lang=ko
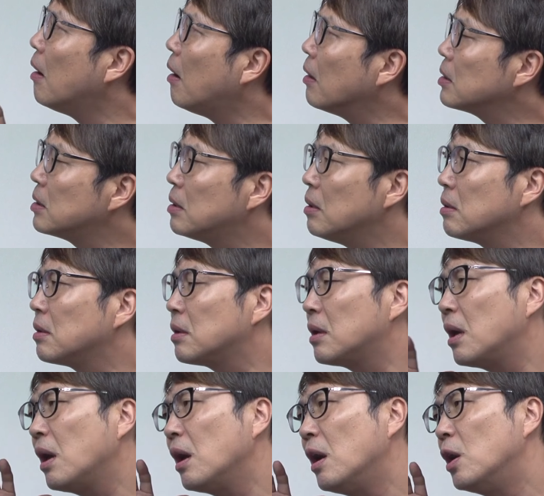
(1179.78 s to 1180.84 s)

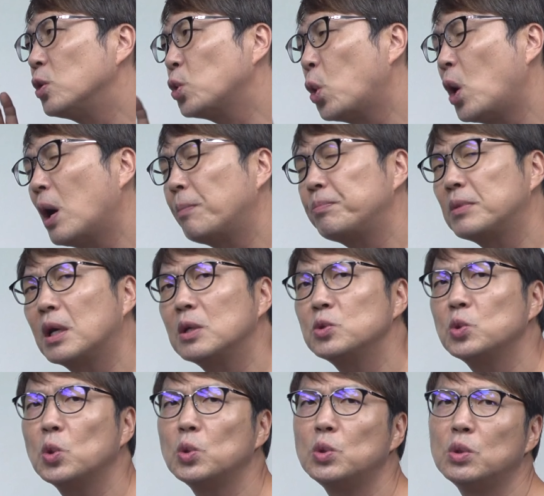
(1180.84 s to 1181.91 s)
어떻게 통합당
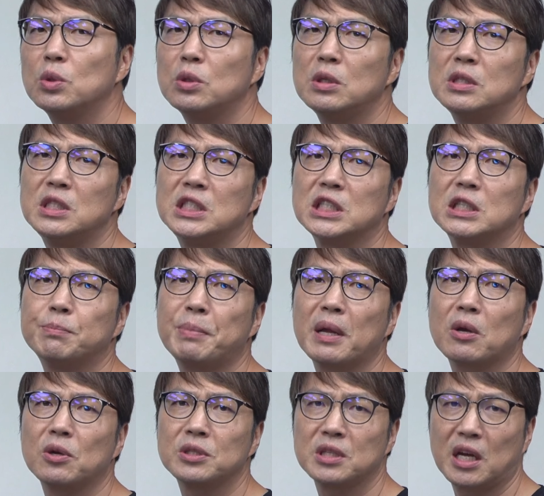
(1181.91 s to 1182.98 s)
소득을 지급할
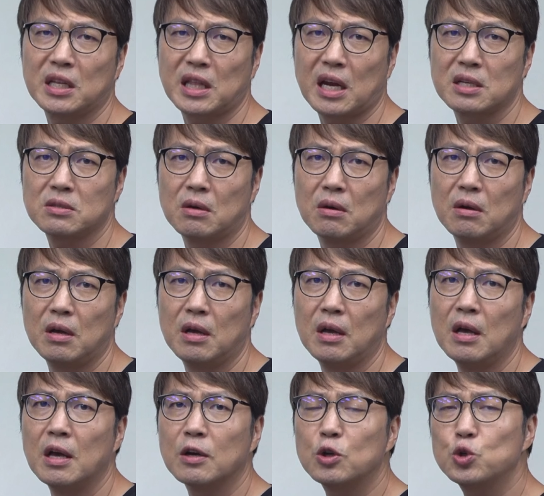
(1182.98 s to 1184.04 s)
것인가에 따라서
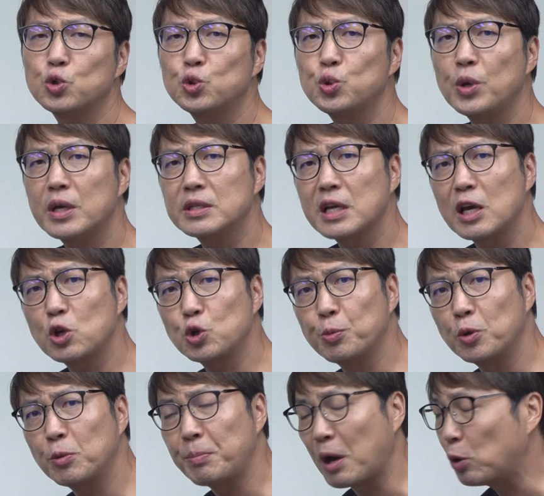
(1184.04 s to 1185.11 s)
그 수혜자의
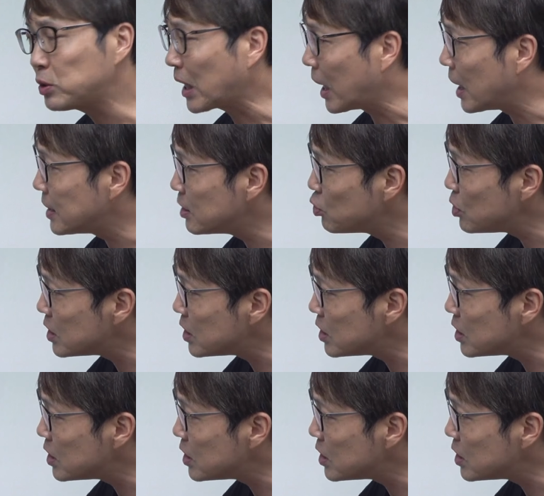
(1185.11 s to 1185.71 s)
규모는 매우 달라질 수